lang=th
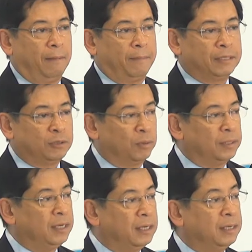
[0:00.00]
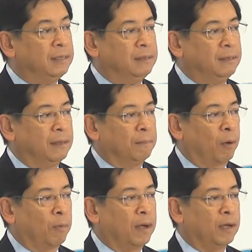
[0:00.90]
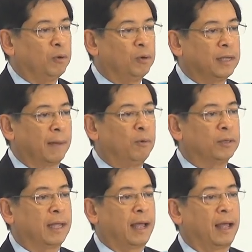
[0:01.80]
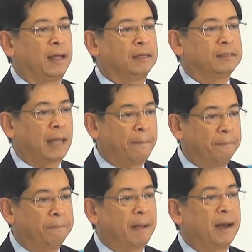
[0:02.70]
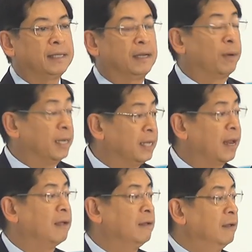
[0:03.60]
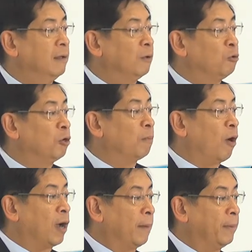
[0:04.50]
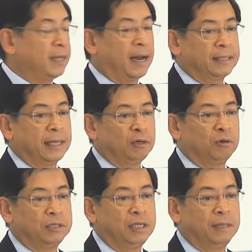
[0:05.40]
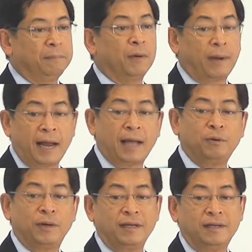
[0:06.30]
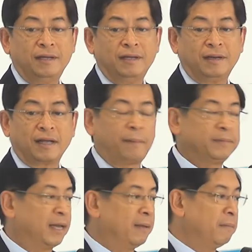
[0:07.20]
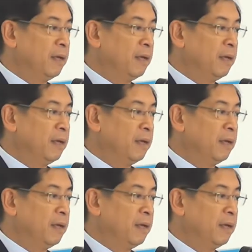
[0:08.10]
เป็นศูนย์ที่ดึงบอกว่าคุณอย่ามัวแต่ทำภารกิจวันนี้นะคุณต้องมองการพัฒนาเทคโนโลยีเพื่อวันหน้าด้วยนะครับจะได้